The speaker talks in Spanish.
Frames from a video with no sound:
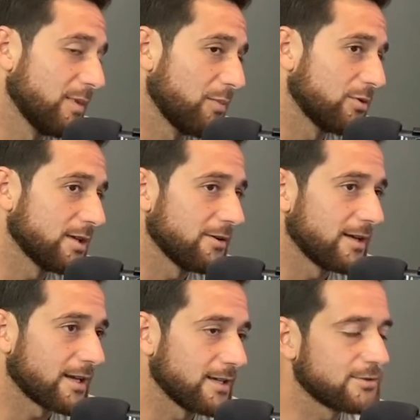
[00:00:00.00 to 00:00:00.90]
me puse a
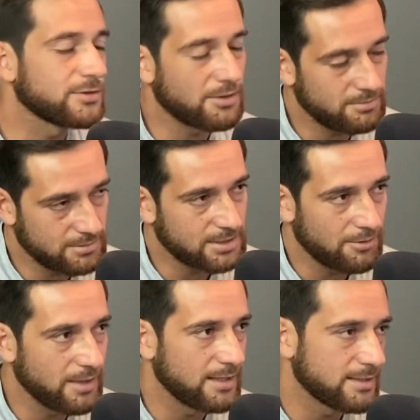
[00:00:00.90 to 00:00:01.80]
ver que yo
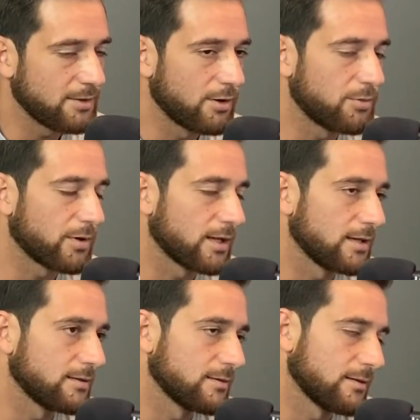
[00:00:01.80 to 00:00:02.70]
sabía de El Salvador porque
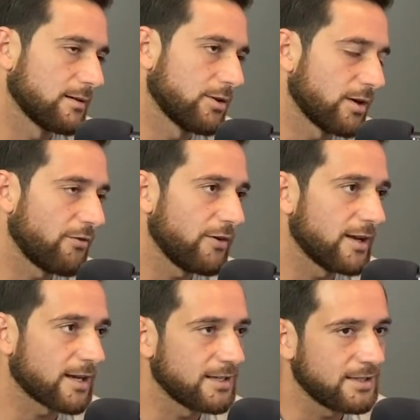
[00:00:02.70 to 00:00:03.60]
en, geografía en
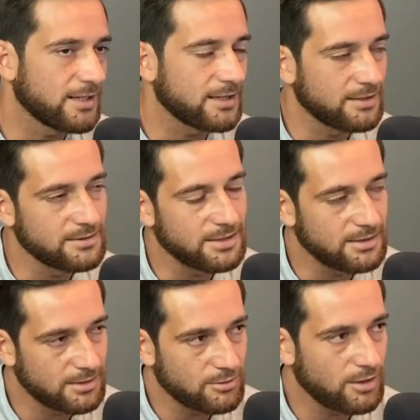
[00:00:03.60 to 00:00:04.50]
Argentina te
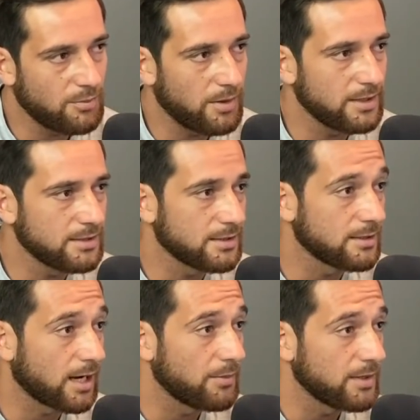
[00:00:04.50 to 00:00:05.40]
enseñan todos los países y las
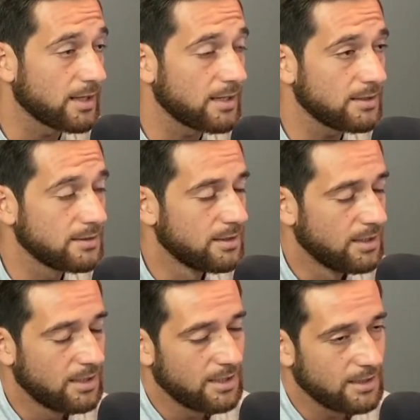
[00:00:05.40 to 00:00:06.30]
capitales.
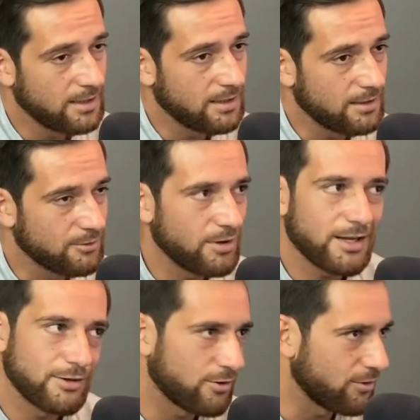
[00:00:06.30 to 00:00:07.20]
Eh, no es
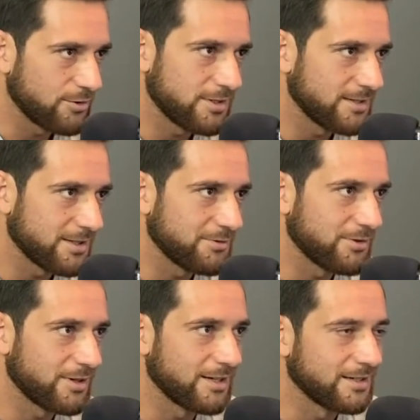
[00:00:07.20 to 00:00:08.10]
que no conocía El
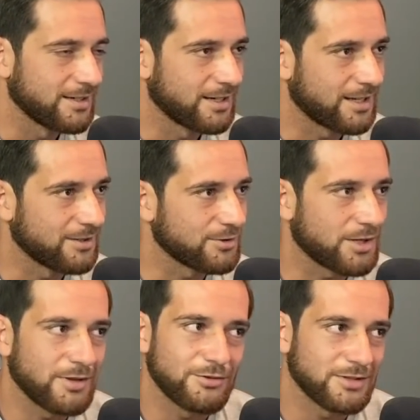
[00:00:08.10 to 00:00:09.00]
Salvador, que no
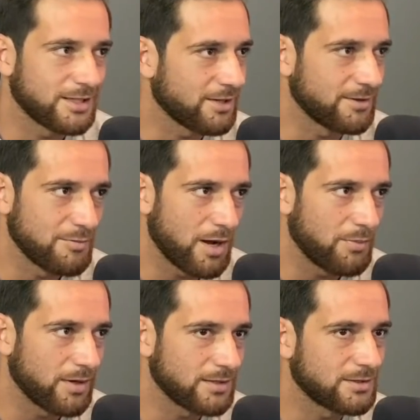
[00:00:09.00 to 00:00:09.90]
sabía dónde estaba en el
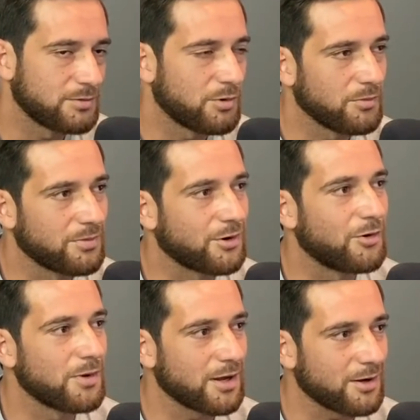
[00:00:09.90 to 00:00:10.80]
mapa. Sino como, que la
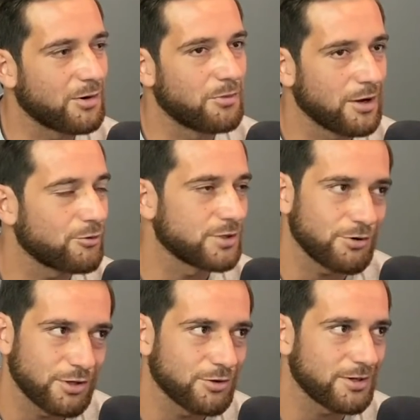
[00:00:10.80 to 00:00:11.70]
Como he, escuchado
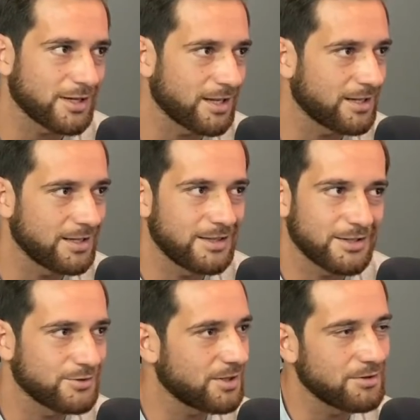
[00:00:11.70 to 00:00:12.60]
historias que hay gente que
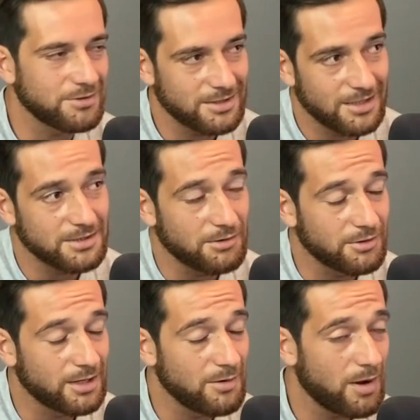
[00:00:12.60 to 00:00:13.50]
no sabe dónde está El Salvador en el